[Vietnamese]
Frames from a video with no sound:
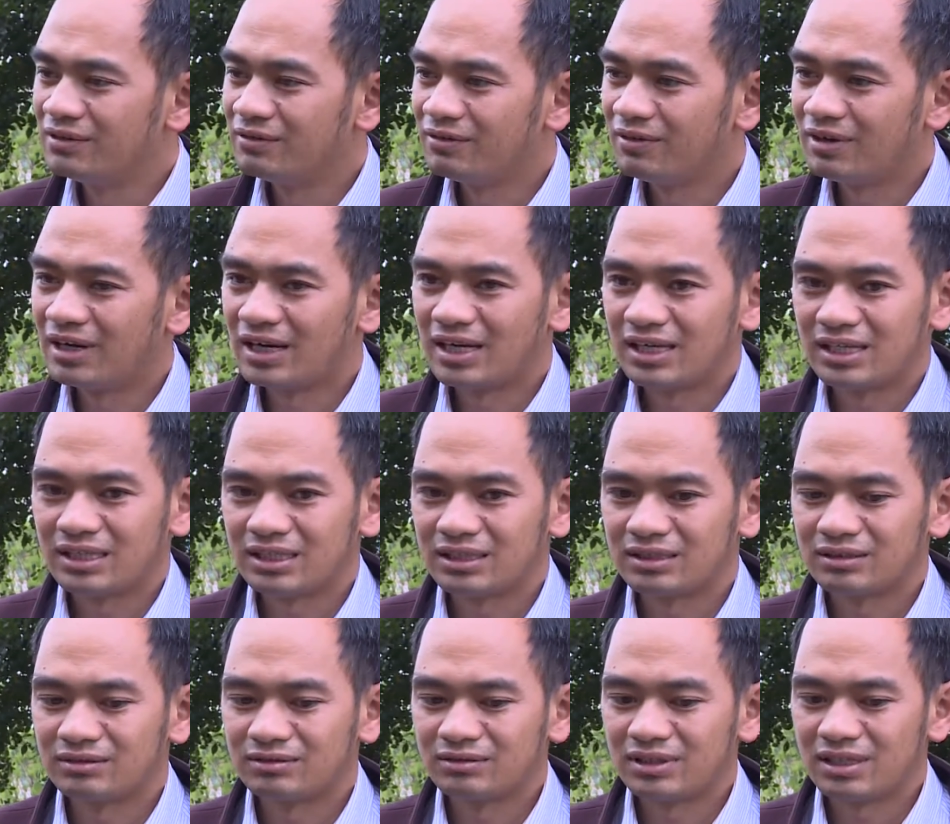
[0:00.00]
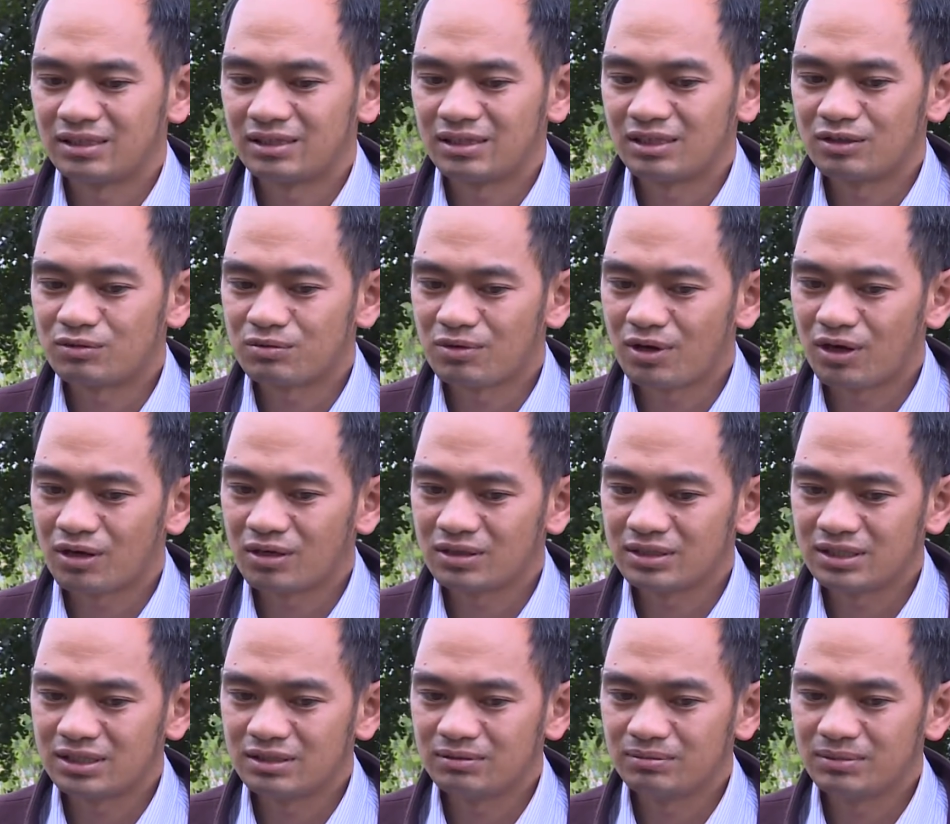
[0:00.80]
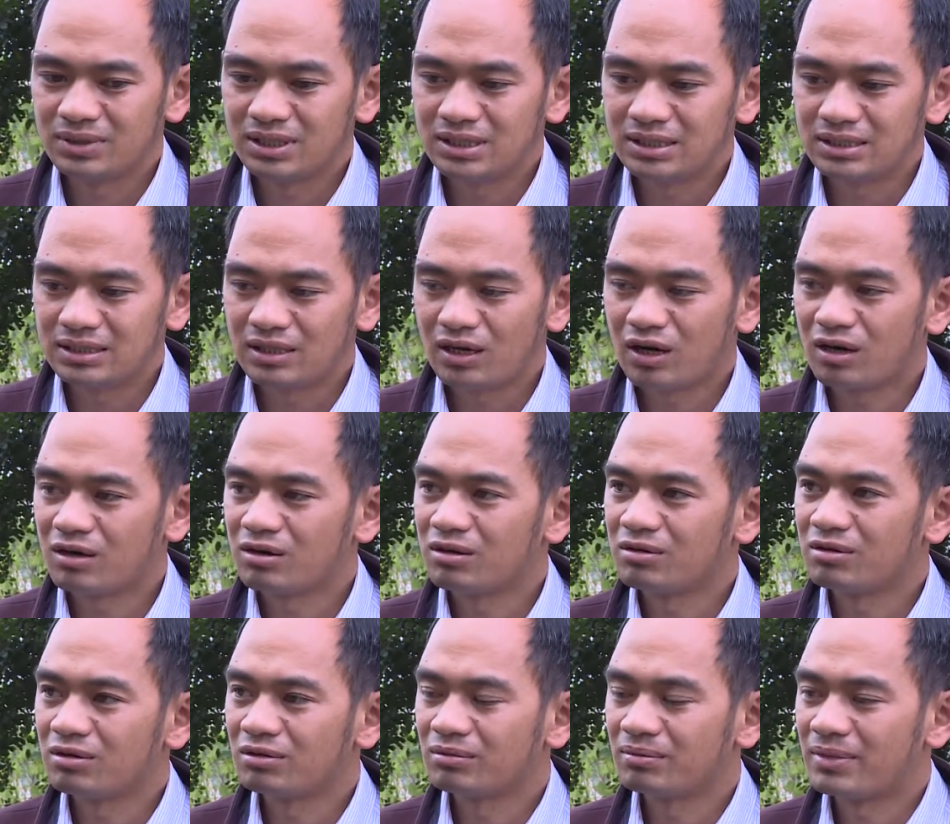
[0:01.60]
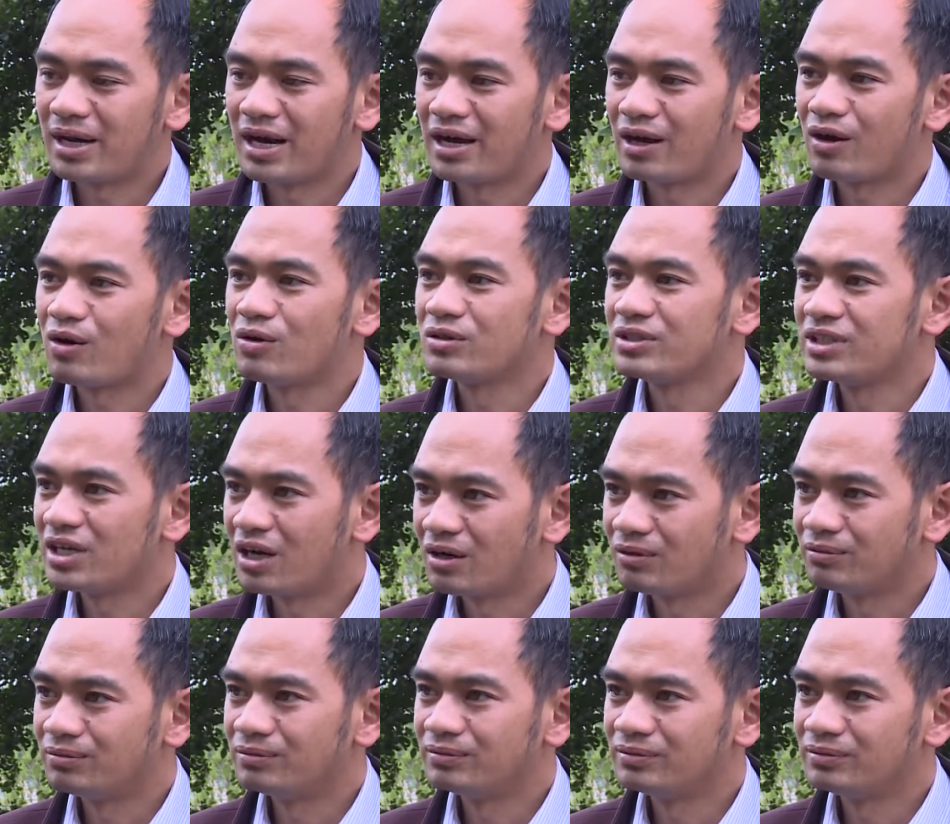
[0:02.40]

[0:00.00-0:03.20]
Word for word: và và lúc đó thì mới cho bà con trồng